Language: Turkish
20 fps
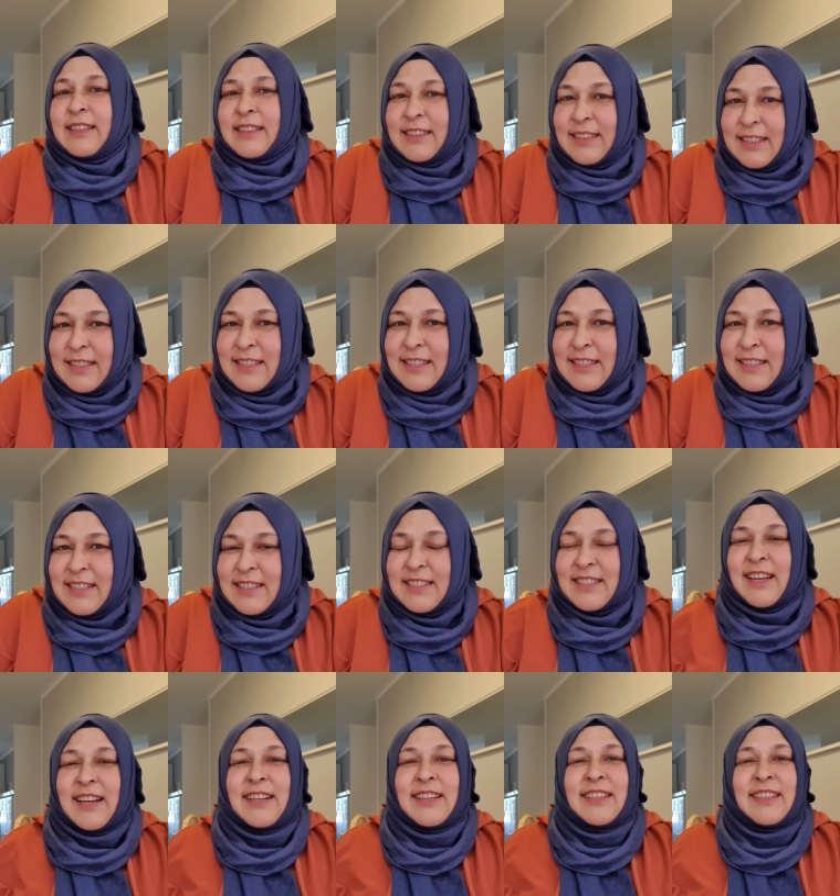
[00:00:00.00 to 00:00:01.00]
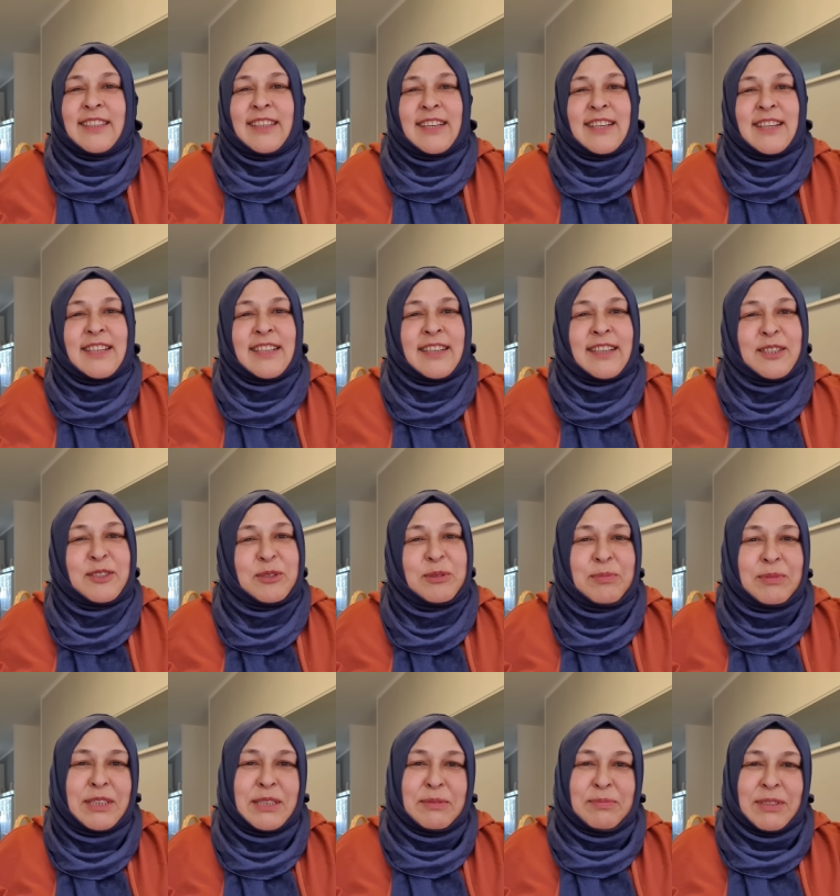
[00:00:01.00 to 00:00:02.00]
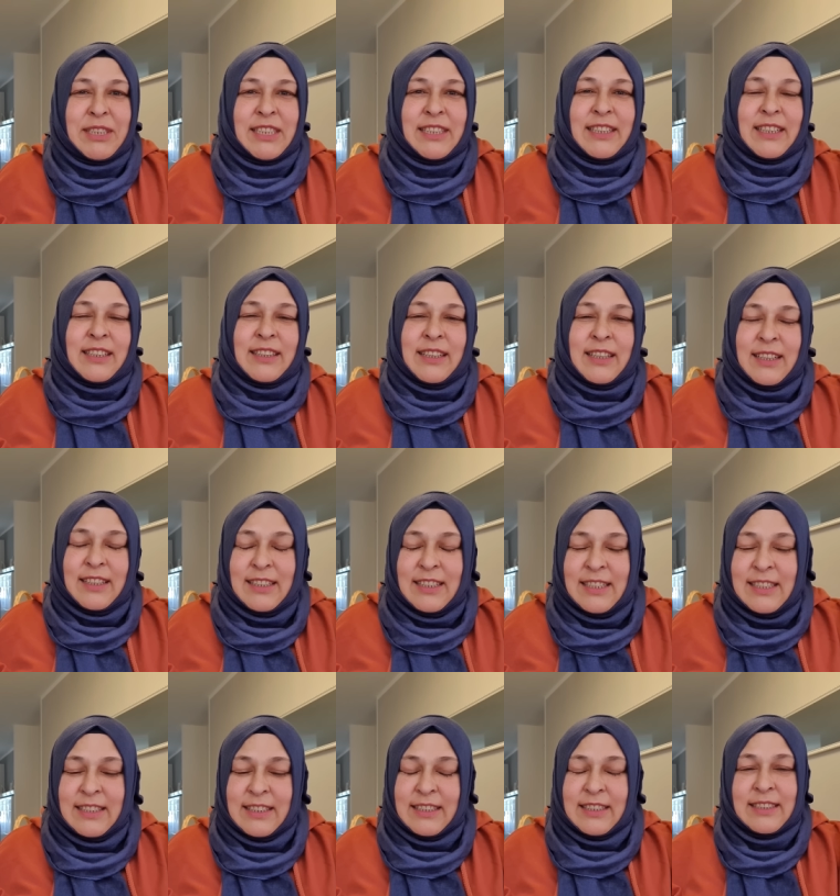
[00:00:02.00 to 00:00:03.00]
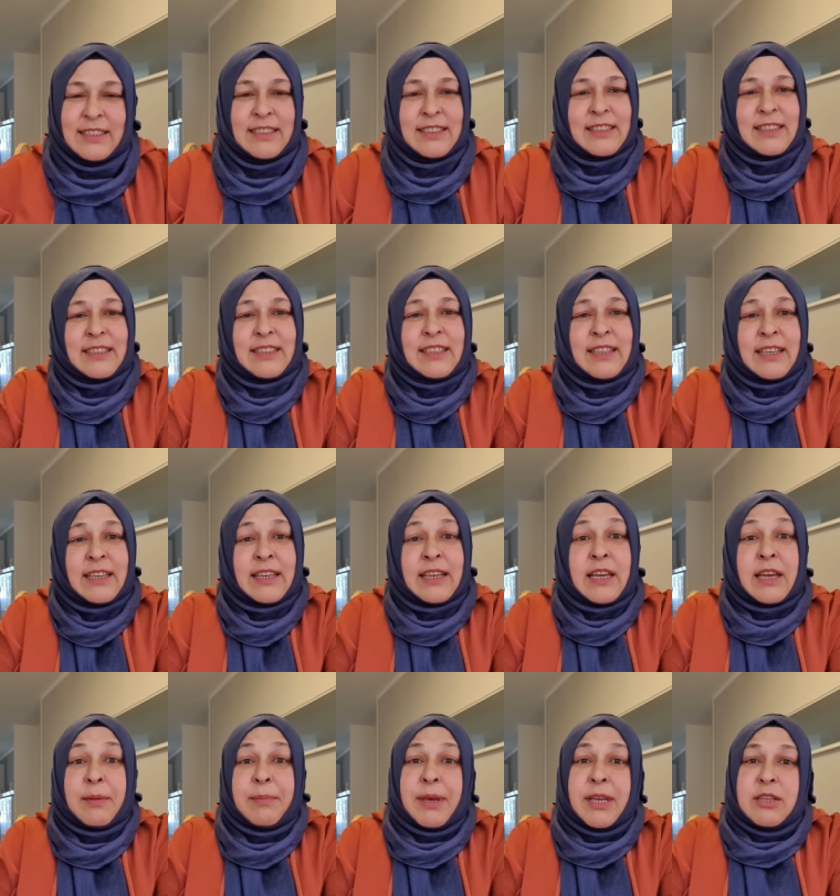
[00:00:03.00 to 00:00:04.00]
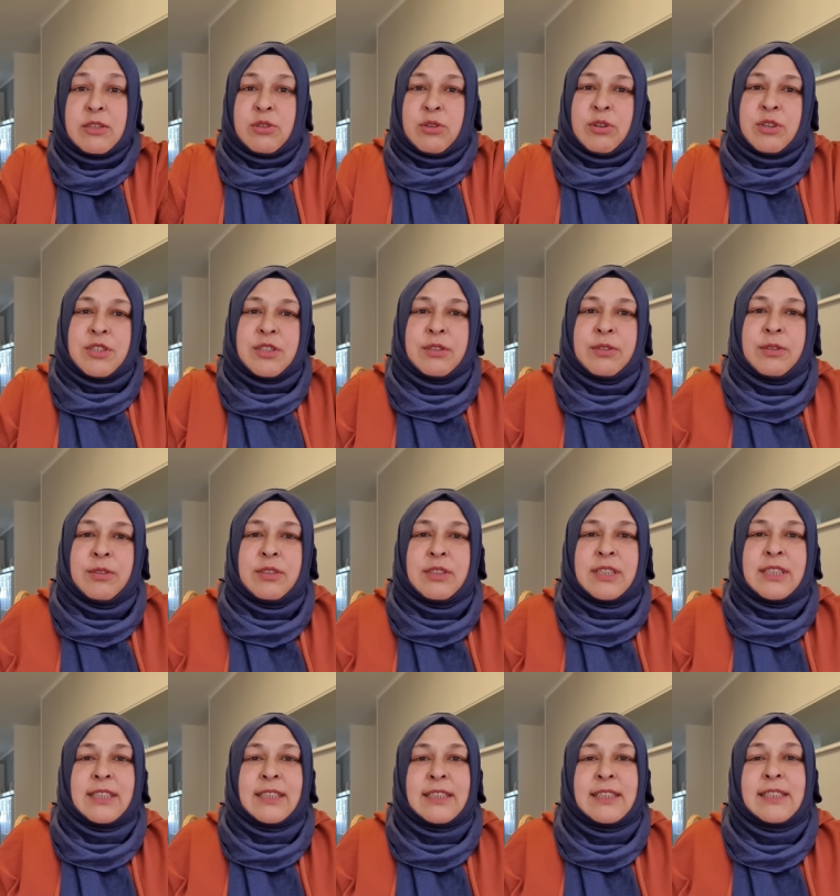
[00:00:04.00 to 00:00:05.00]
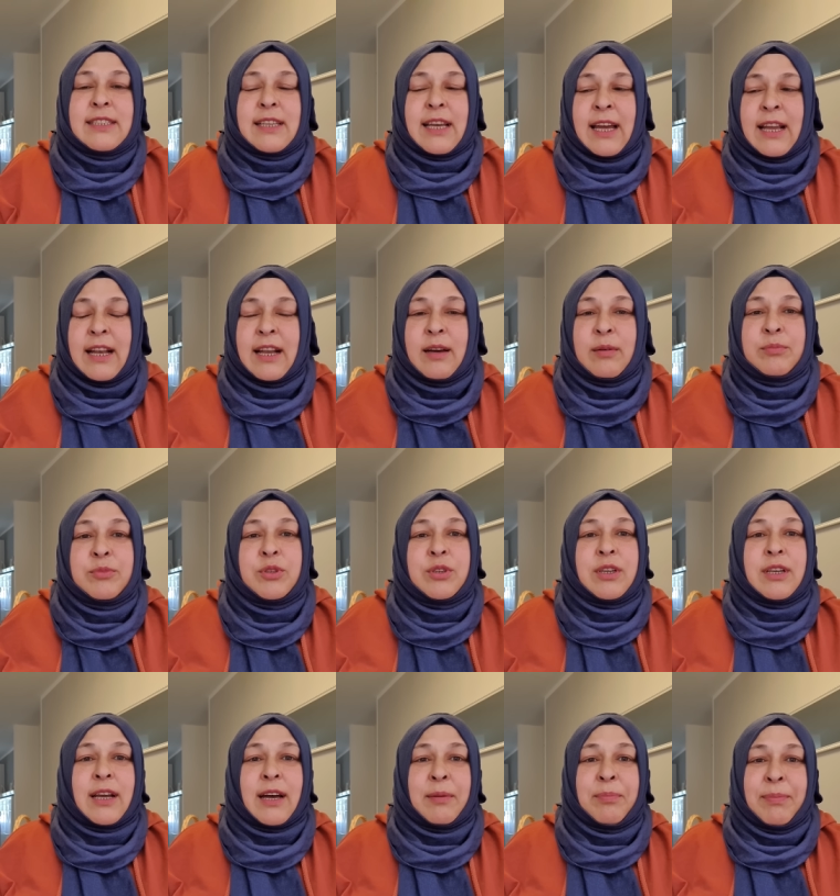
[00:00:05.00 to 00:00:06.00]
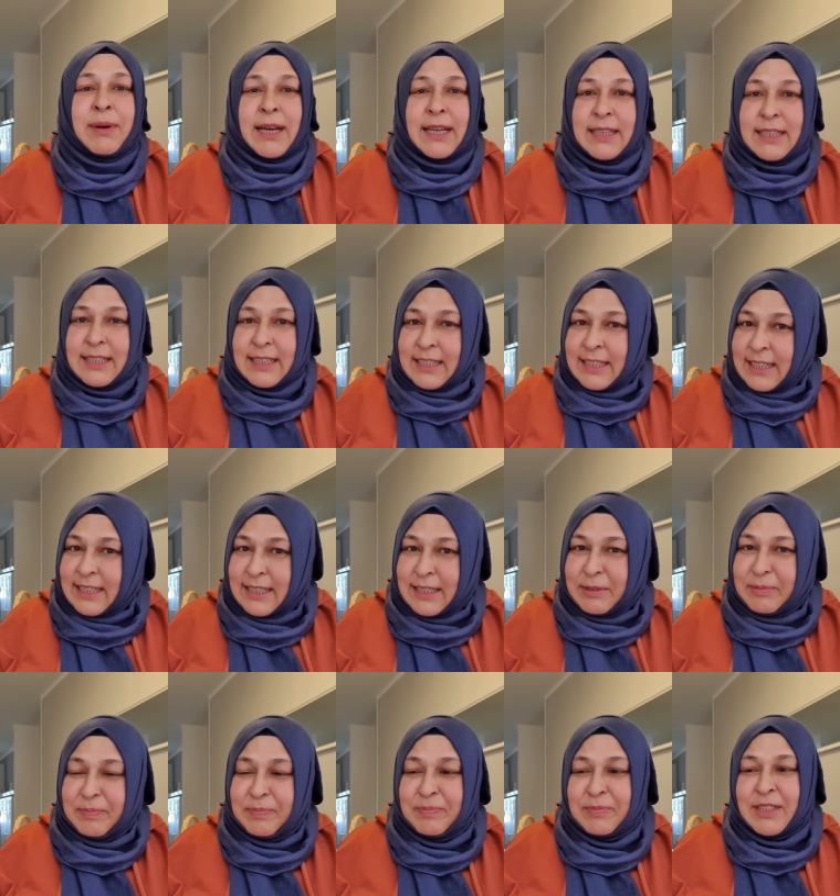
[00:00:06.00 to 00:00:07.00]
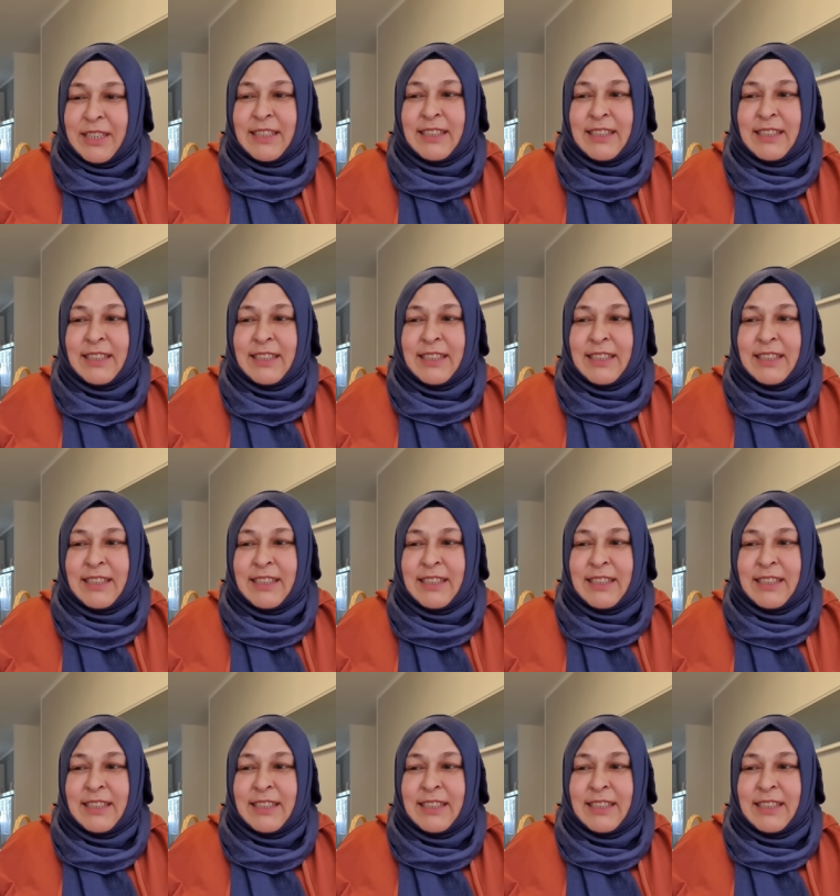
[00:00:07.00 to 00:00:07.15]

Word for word: Nasılsınız arkadaşlar? Umarım inşallah iyisinizdir. Beni soracak olursanız elhamdülillah ben iyiyim.